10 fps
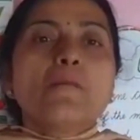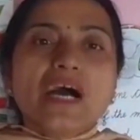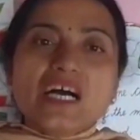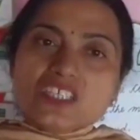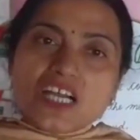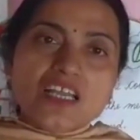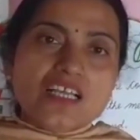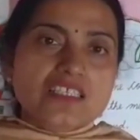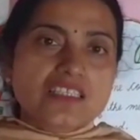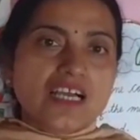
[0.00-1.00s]
पांच आर
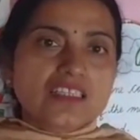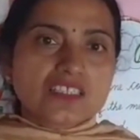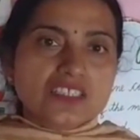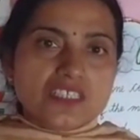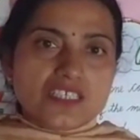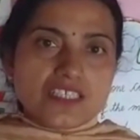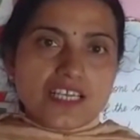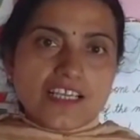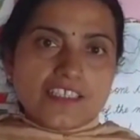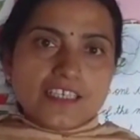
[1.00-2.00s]
का सिद्धांत अच्छे से
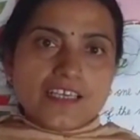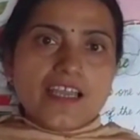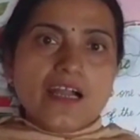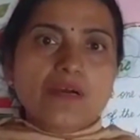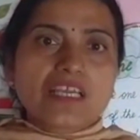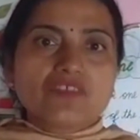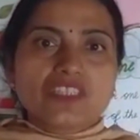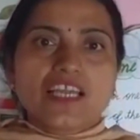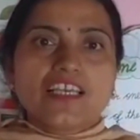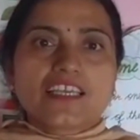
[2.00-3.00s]
चलाया जा रहा है हमारे
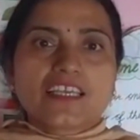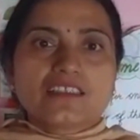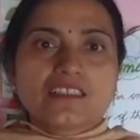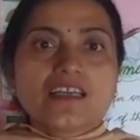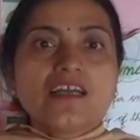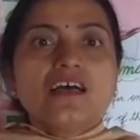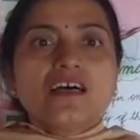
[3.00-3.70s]
विद्यालय के अंदर